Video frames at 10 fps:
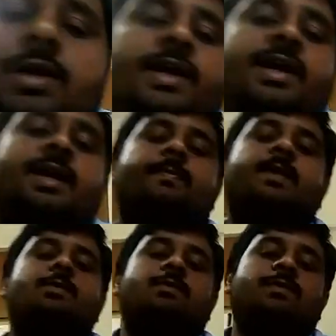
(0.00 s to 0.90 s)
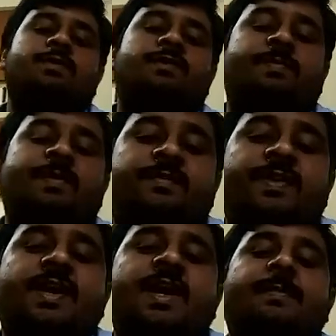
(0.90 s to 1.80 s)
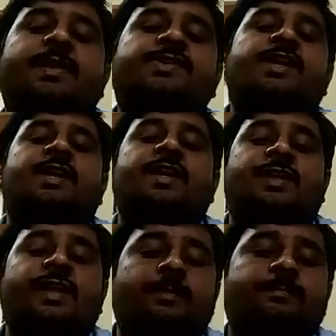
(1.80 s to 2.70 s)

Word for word: అంటే ఇక్కడ మనం స్పెసిఫిక్ గా గమనించినట్లయితే